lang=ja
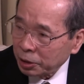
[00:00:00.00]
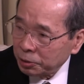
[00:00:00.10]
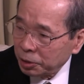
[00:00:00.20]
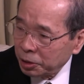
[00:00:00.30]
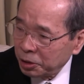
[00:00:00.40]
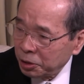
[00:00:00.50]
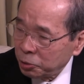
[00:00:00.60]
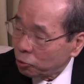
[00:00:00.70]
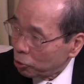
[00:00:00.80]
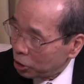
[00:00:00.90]
えー、
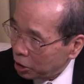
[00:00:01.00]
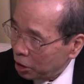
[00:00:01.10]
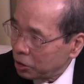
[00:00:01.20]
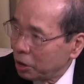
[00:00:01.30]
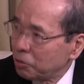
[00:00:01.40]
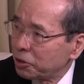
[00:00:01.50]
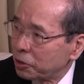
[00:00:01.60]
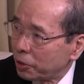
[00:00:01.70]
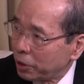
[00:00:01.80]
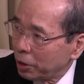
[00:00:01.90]
ずっと自制しているんです
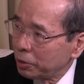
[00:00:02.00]
よね。